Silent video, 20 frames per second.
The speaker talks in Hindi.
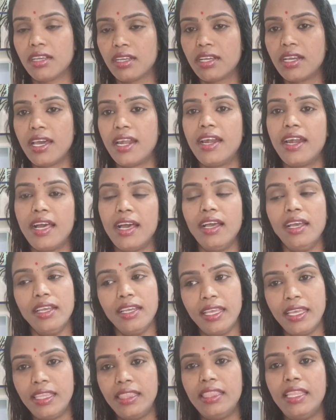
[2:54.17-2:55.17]
कन्नड़ा
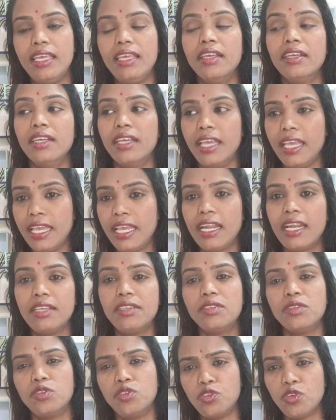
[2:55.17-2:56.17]
हिंदी
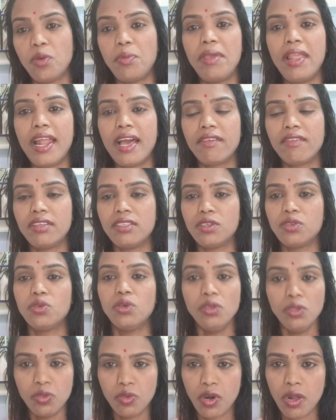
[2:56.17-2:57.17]
इंग्लिश जो भी लैंग्वेजेस
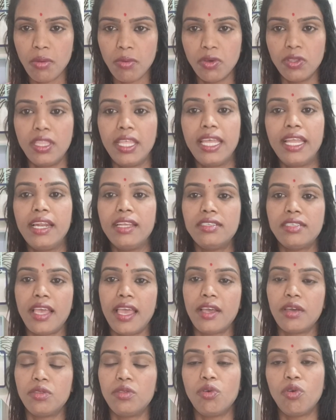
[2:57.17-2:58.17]
हो थोड़ा बहुत इंग्लिश
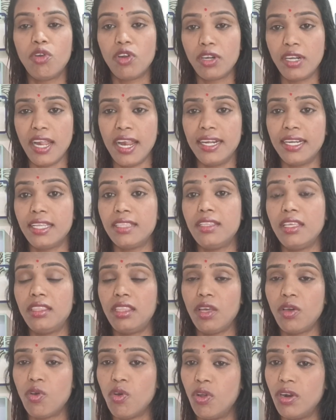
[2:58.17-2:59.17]
आएगा तो वो लोग डाटा
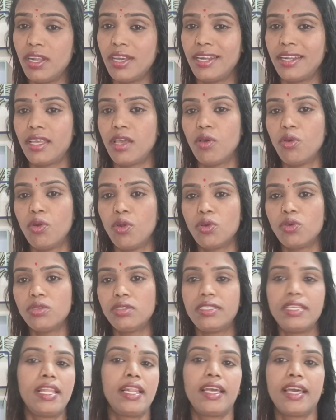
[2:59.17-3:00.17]
देते हैं कॉल करके वो लोग को
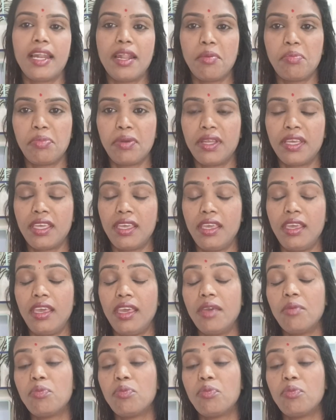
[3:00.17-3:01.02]
सेल करना पड़ेगी ये